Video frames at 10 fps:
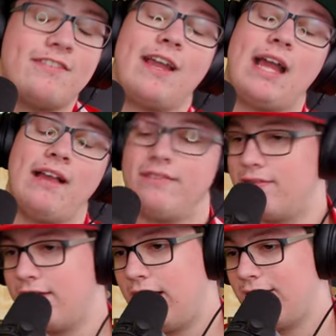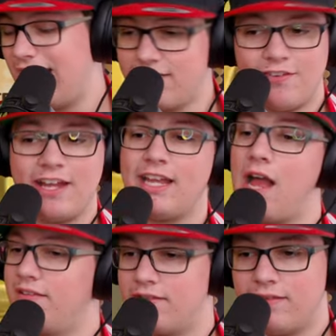wäre geistes. Das wäre
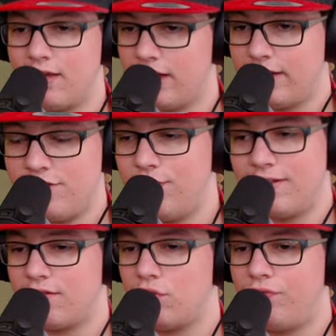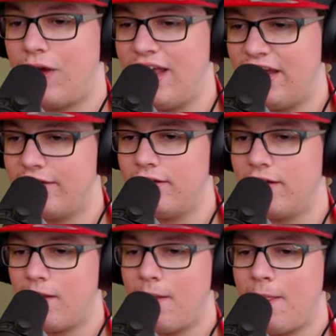geistes. Ich würde das so feiern.
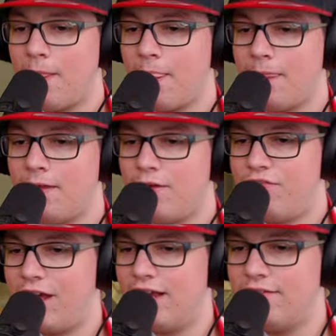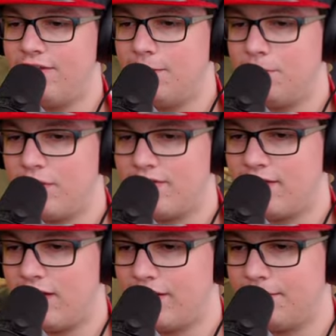Feiern wie
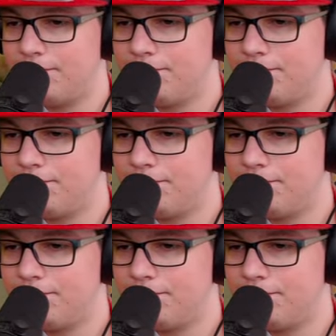Geburtstage.